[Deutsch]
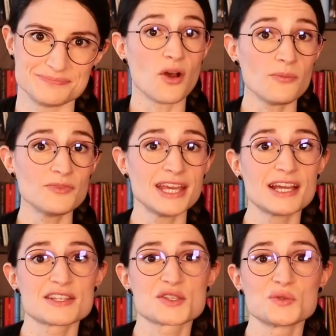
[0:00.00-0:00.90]
Kommen
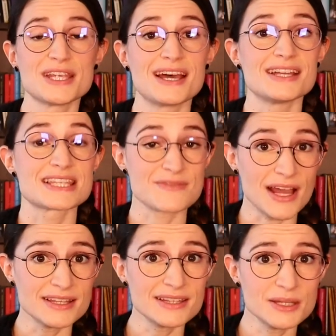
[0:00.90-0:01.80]
wir zu der
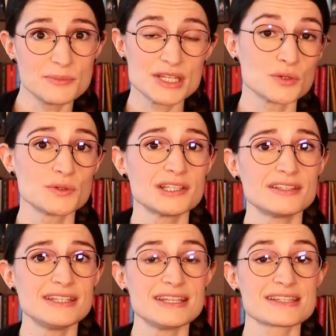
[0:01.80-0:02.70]
zweiten Methode,
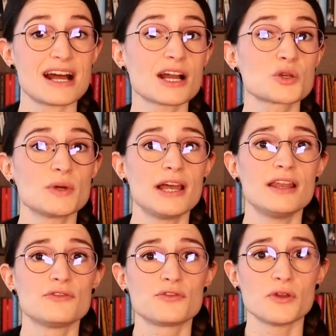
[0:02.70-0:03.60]
die es
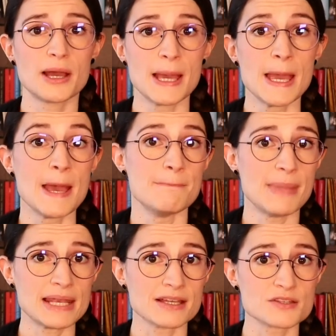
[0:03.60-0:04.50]
aktuell für
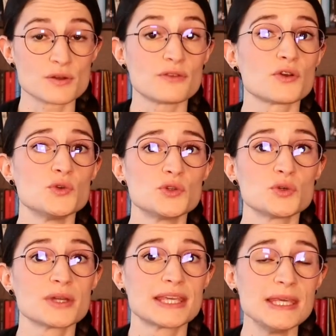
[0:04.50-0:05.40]
Männer zur
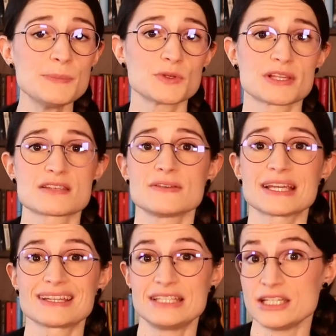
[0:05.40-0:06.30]
Verhütung gibt und das
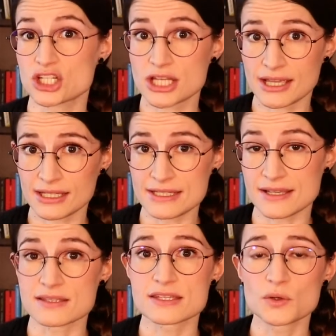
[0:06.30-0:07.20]
wäre die
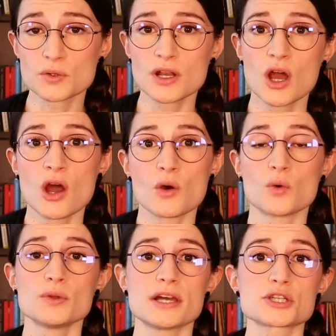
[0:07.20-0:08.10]
Sterilisation
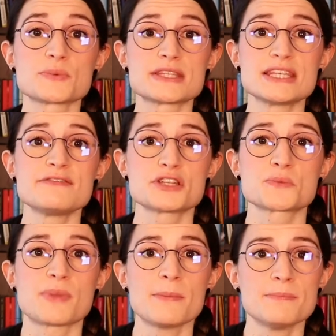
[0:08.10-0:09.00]
oder
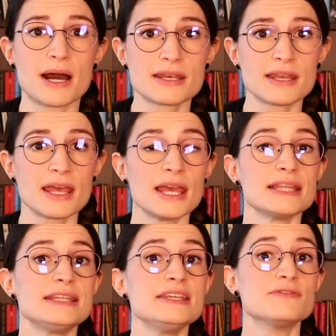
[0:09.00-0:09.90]
spezifisch beim Mann
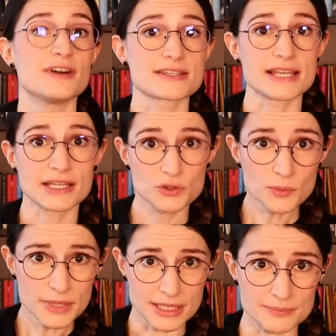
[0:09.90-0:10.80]
die
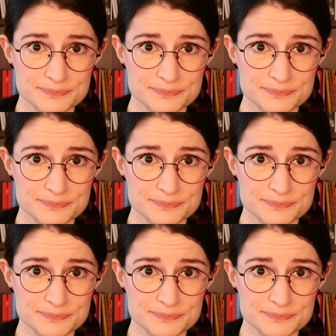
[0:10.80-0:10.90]
Vasektomie.